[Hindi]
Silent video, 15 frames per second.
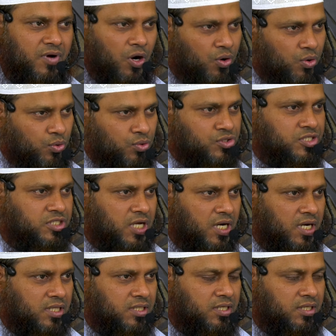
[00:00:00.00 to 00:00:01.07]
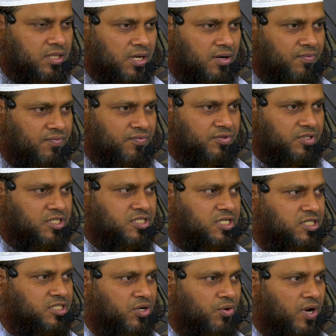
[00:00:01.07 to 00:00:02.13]
और उस जन्नत की तरफ
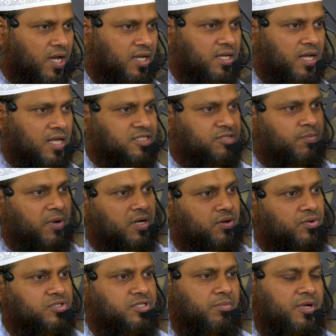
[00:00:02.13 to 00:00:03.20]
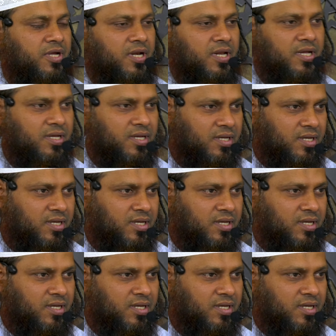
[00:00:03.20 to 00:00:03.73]
जिसकी चौड़ाई आसमान और ज़मीन है